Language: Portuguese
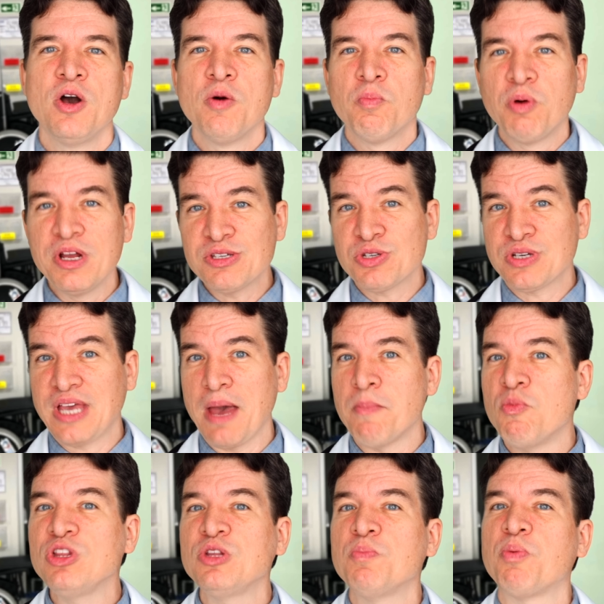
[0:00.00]
Por isso que é
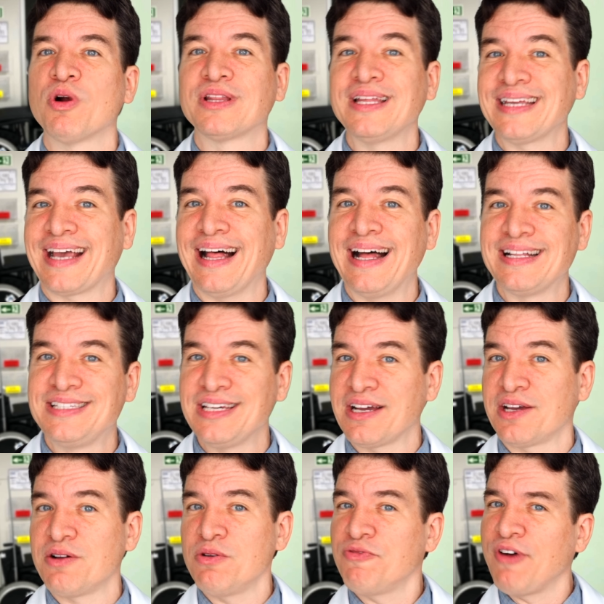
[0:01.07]
muito importante aquela
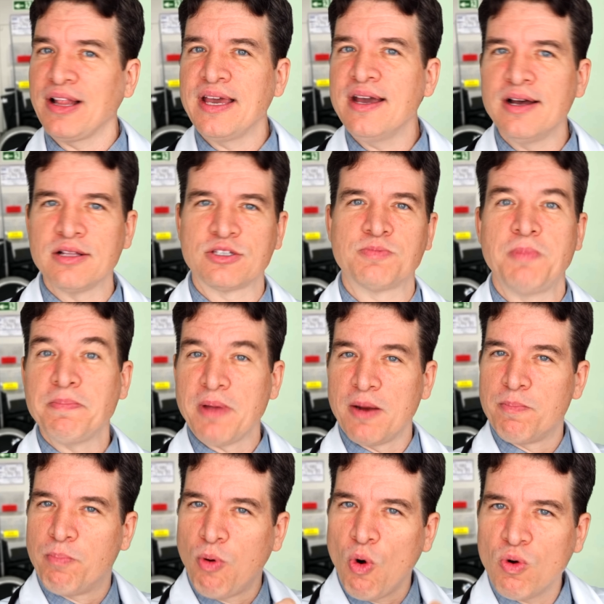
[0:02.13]
dica que eu falei antes,
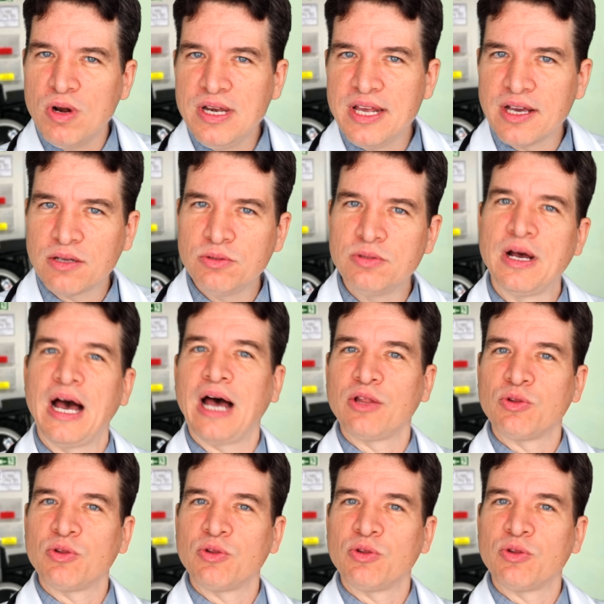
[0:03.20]
beber pouco líquido à